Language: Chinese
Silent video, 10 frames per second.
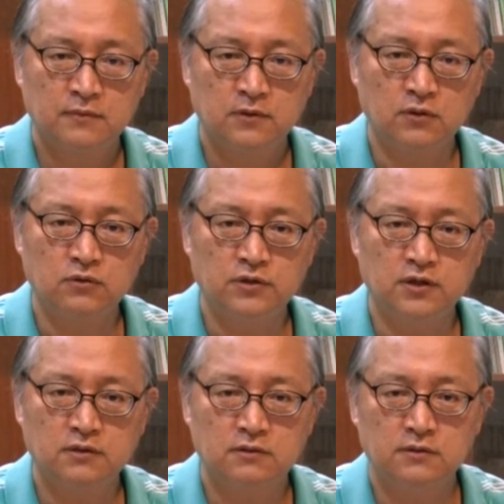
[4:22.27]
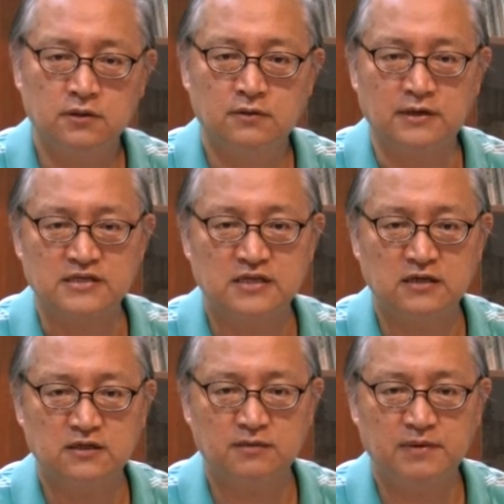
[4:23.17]
透过耶耶华
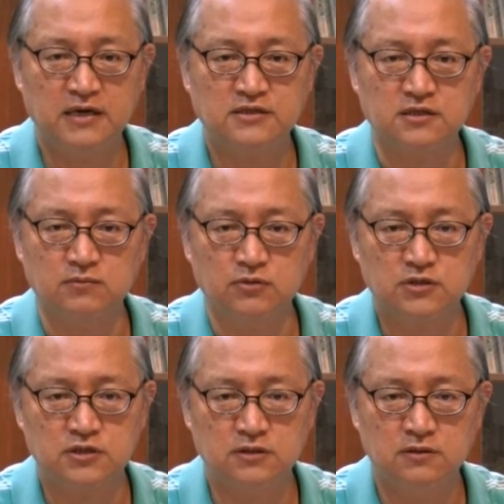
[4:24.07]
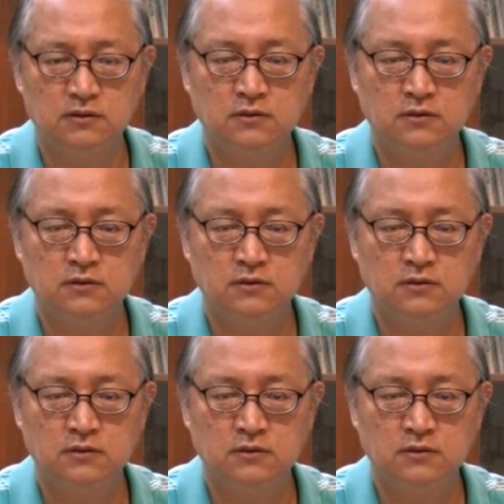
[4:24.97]
上帝派遣的摩西，